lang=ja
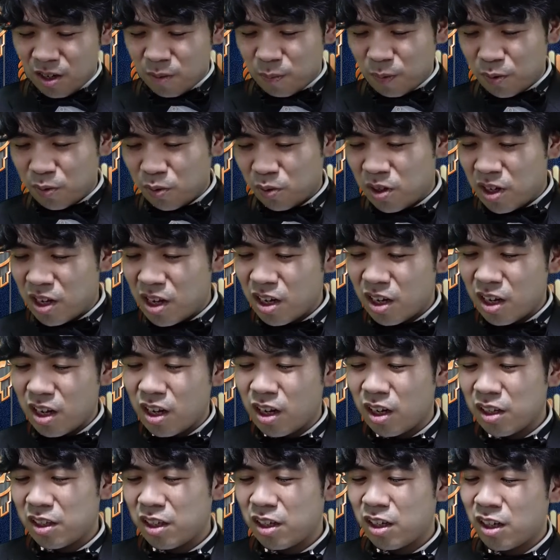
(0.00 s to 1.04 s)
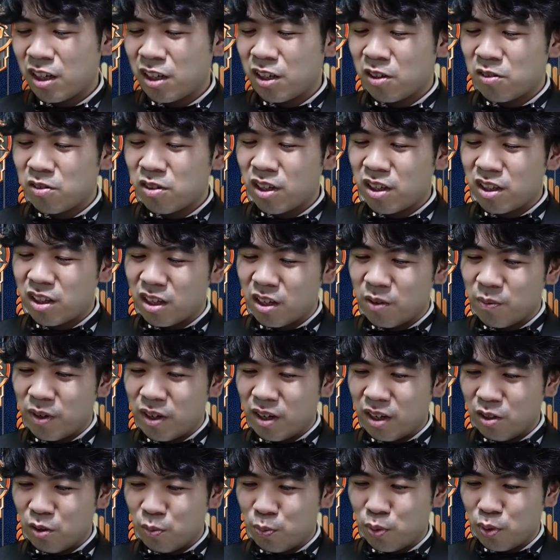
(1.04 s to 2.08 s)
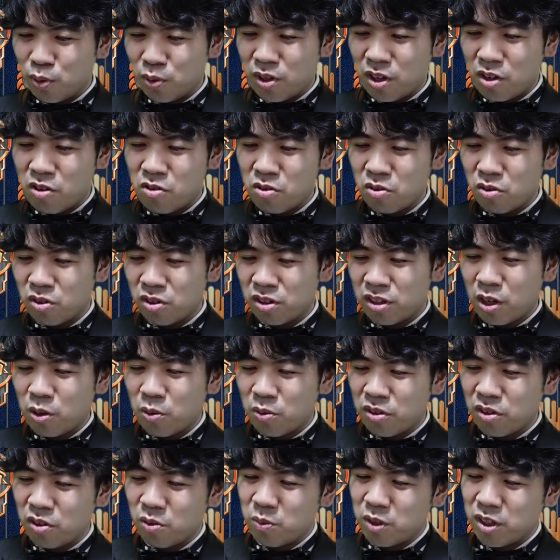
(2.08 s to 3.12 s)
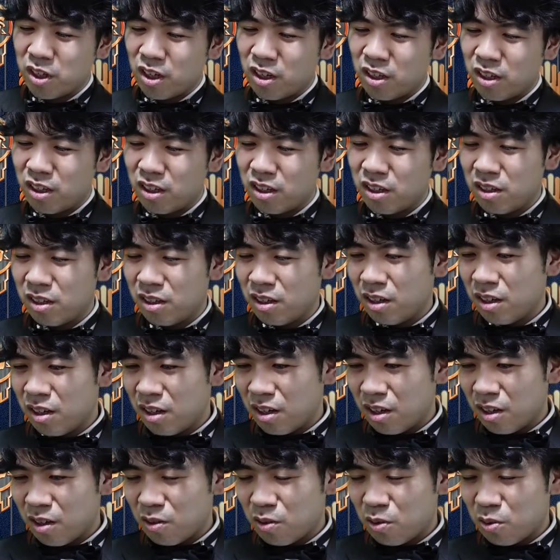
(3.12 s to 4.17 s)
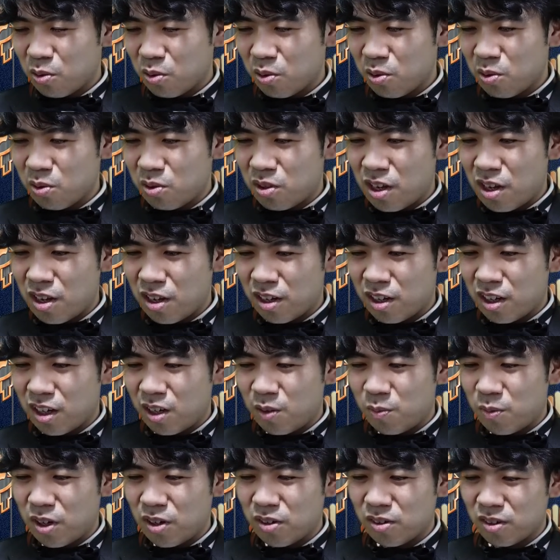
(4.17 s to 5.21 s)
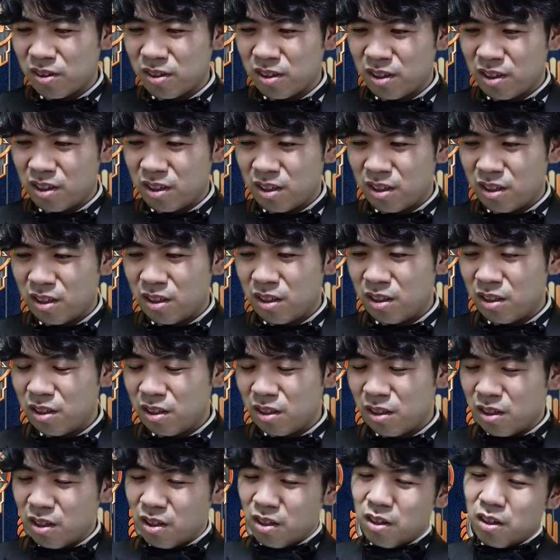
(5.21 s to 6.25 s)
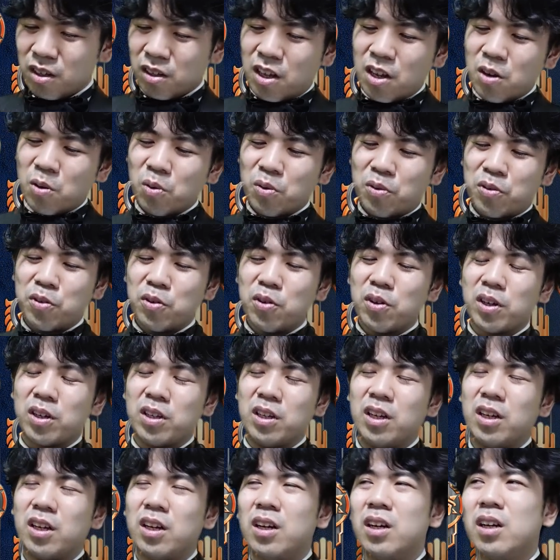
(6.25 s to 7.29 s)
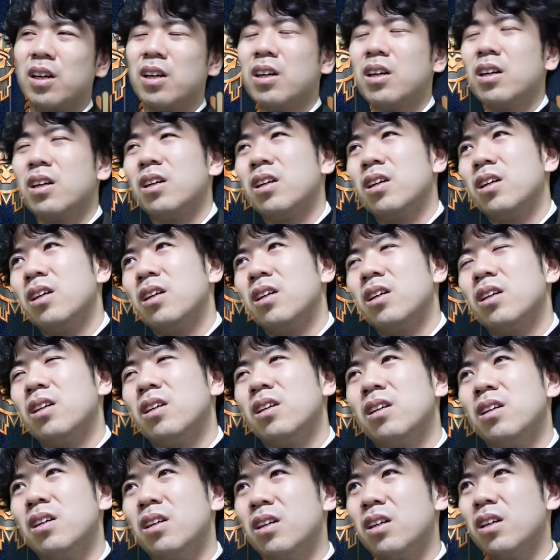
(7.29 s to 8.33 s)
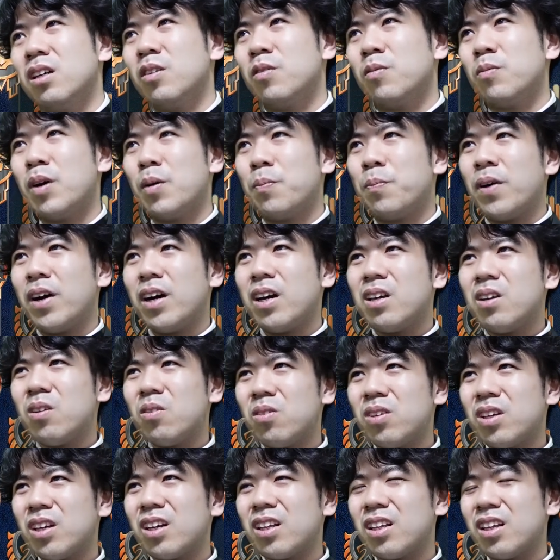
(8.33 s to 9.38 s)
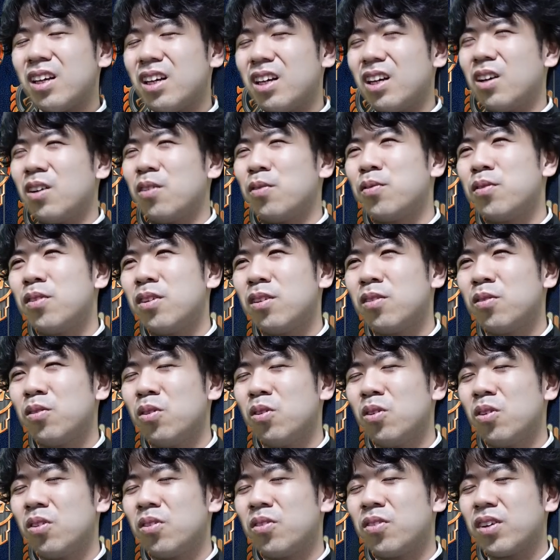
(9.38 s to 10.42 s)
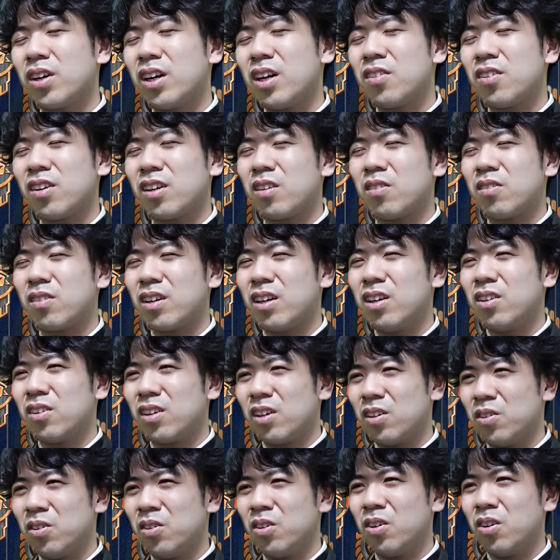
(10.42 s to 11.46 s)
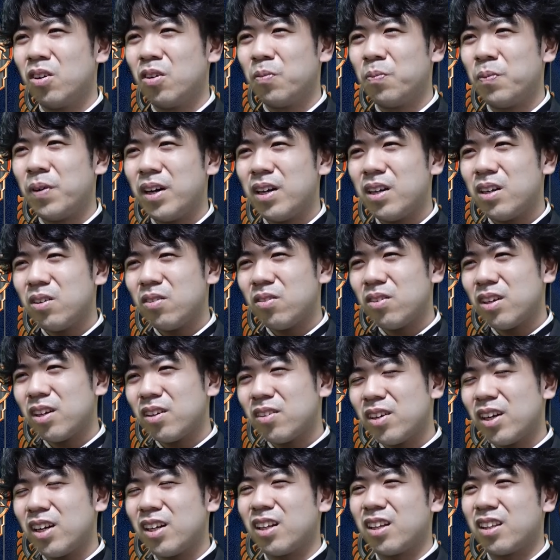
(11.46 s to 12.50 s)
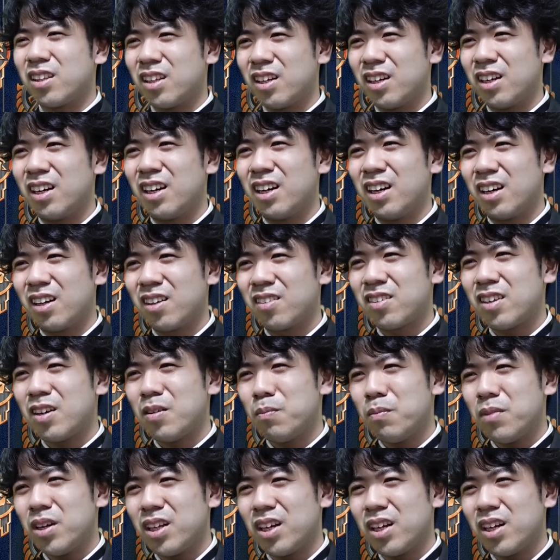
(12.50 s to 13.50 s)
まあ、その軽減働かなくなって、まあ、プロテクション倒せるみたいな、そういう展開もあるかな。結構強いかな。まあパイオニアで普通にその頭蓋先使えるけど、パイオニアぐらいだったら3マ